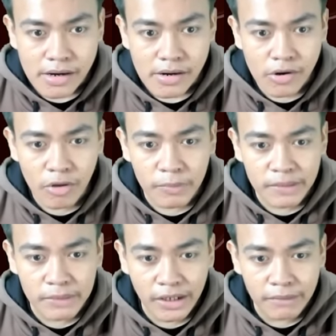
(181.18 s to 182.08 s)
Oh,
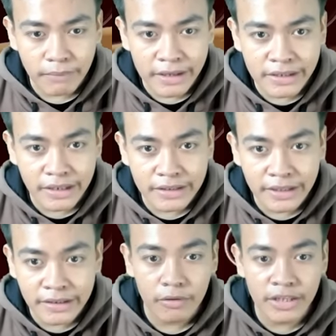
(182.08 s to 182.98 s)
menciptakan bayi kah kita
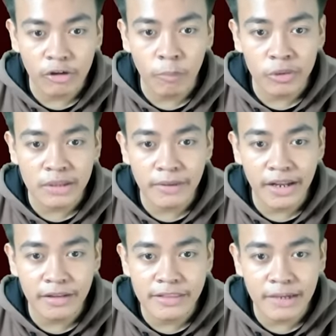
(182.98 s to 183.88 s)
ini? Ya robotnya
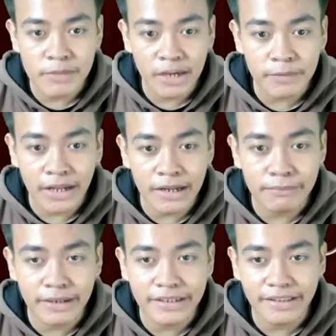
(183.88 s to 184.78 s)
malah nyiram-nyiram
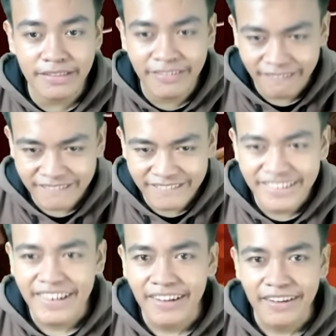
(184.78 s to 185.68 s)
tanaman guys.
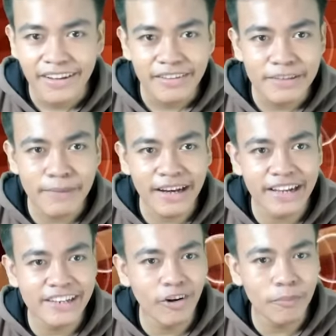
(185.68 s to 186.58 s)
Gimana
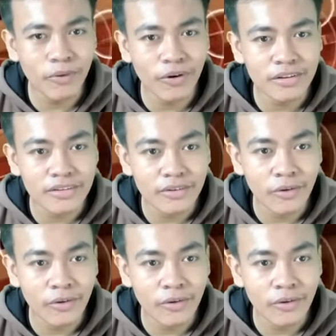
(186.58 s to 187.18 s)
nih robot?